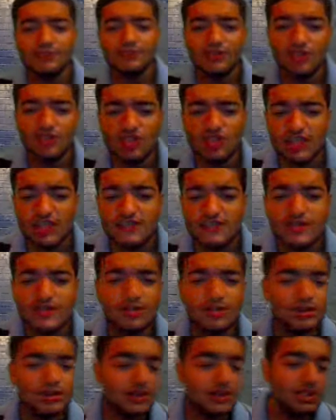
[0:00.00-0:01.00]
नो चेक्स एंड
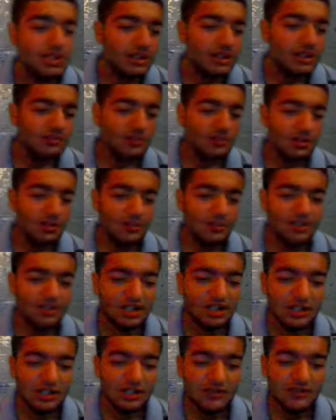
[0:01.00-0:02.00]
ऑल यू आर
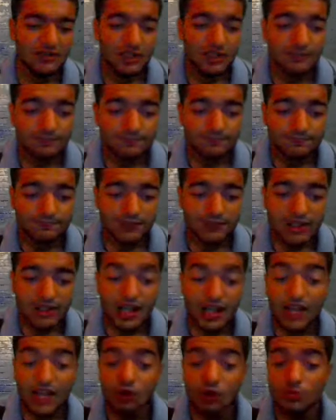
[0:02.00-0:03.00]
कम्प्लीटली विनिंग
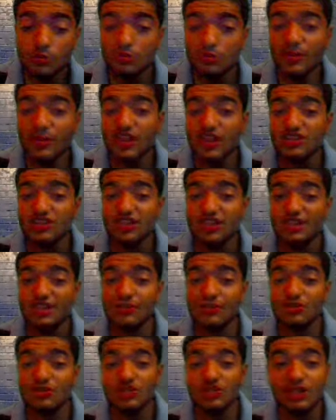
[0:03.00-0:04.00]
आई होप तुम्हें आज की एंड
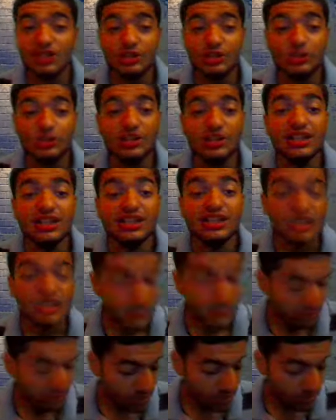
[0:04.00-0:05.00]
गेम अच्छी लगी होगी
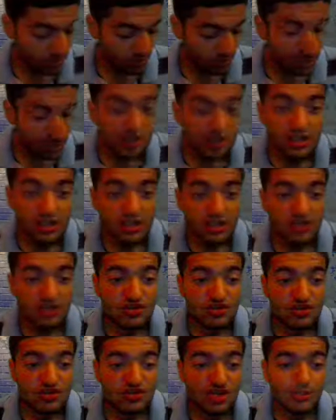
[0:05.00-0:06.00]
ये बात हुई
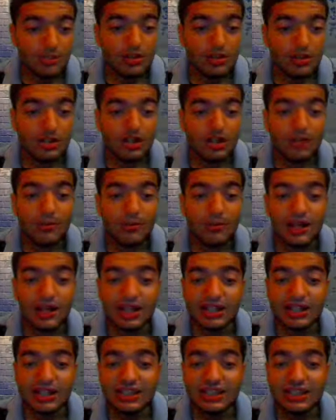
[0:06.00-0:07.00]
जब
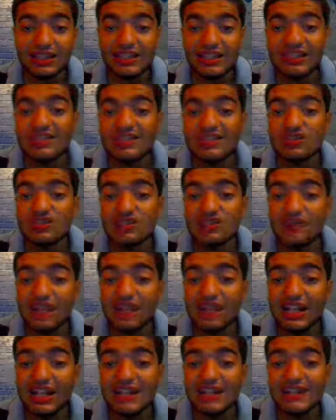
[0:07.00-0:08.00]
हमारा जो
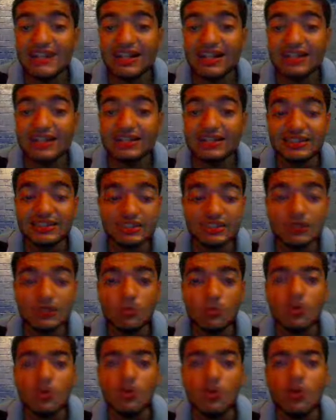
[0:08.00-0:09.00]
डिफेंडिंग साइड का किंग था वो
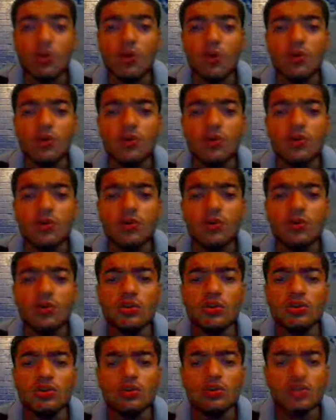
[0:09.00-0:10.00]

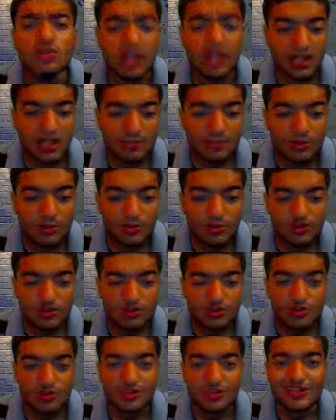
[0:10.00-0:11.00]
बहुत दूर है प्रमोशन
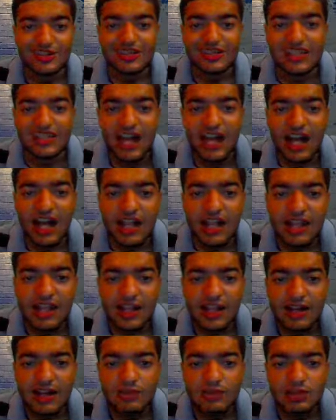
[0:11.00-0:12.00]
स्क्वायर से यहाँ या
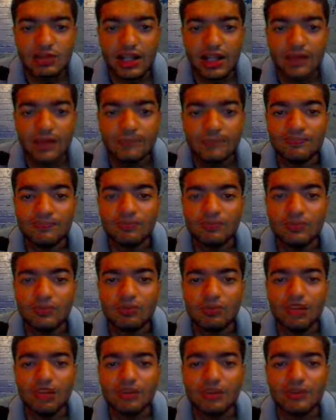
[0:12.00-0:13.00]
यहाँ होता
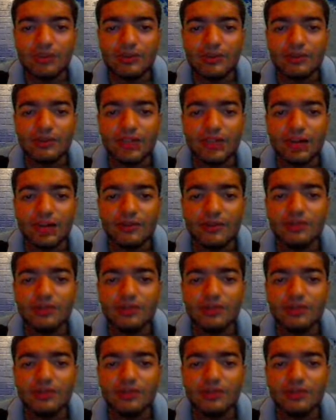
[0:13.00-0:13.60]
थोड़ा सा पास होता